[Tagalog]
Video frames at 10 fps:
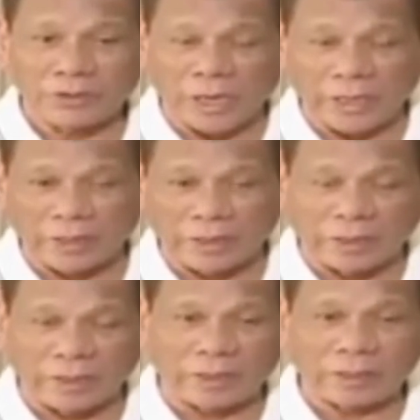
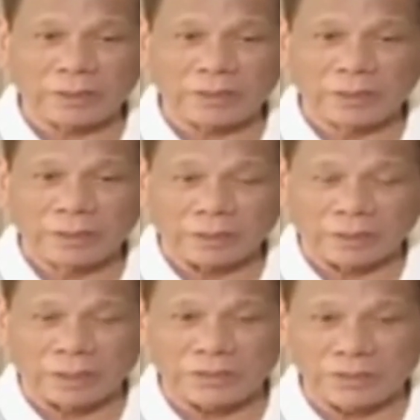China,
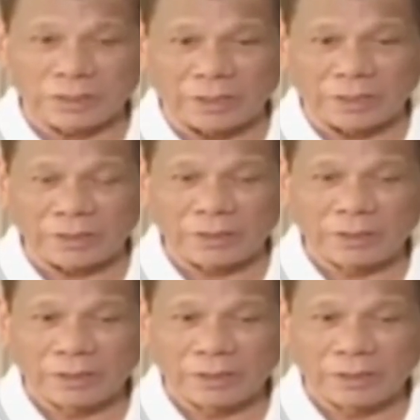Russia,